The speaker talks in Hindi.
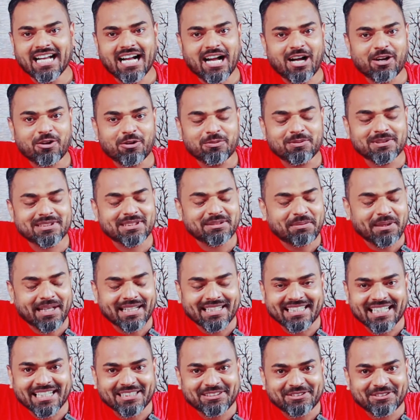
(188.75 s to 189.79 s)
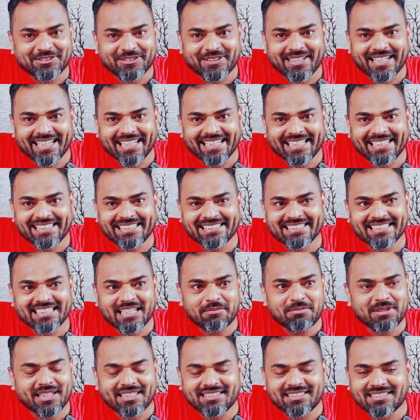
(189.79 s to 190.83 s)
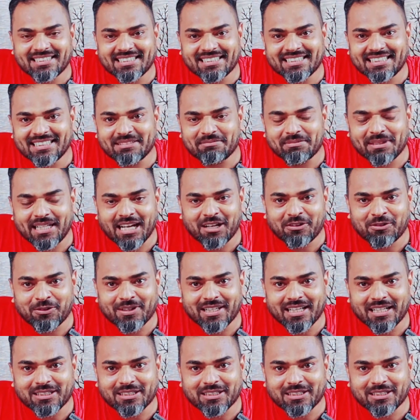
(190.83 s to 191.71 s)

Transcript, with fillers: आंखों में से पानी आ चुका है क्या आप देख सकते हैं मेरे आंखों